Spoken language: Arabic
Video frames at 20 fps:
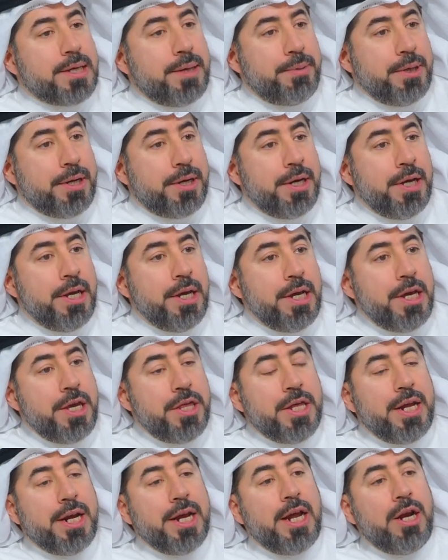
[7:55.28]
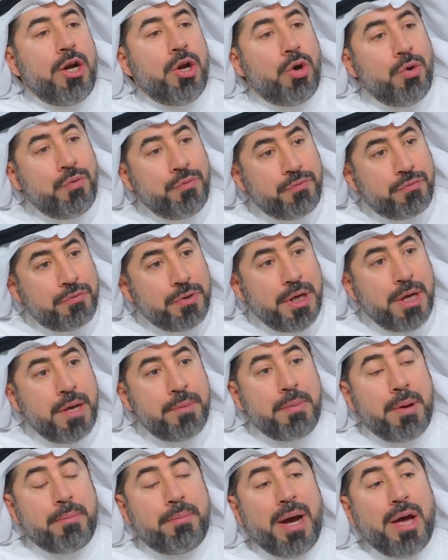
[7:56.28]
كبيره اذا العنف
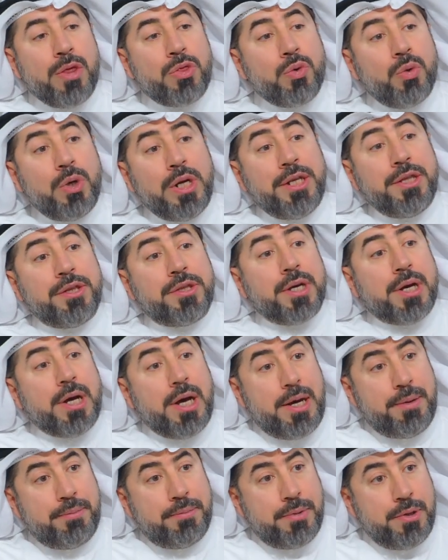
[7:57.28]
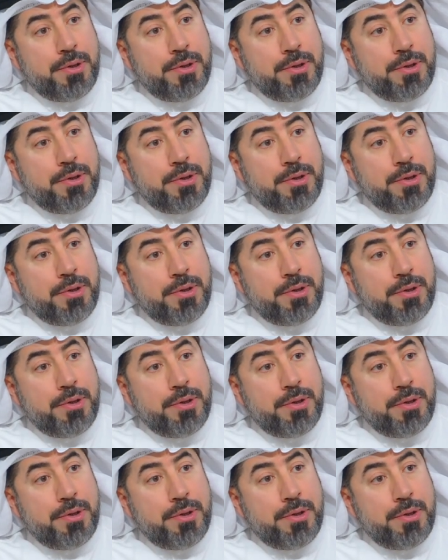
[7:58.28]
مبعثه الانتقام